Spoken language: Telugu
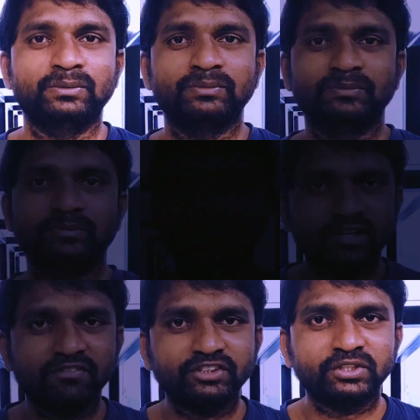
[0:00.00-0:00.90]
నెక్స్ట్
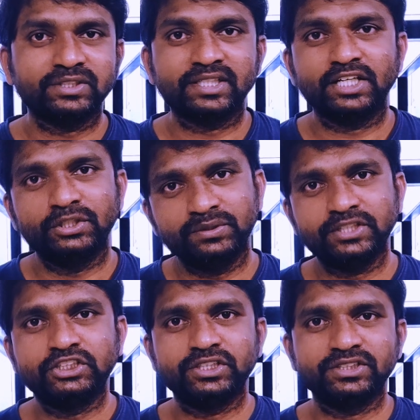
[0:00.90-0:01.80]
టాప్ ఫీచర్ వచ్చేసరికి యూఏ
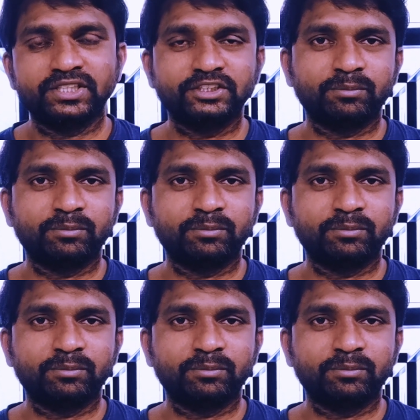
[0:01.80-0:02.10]
చేంజెస్ అని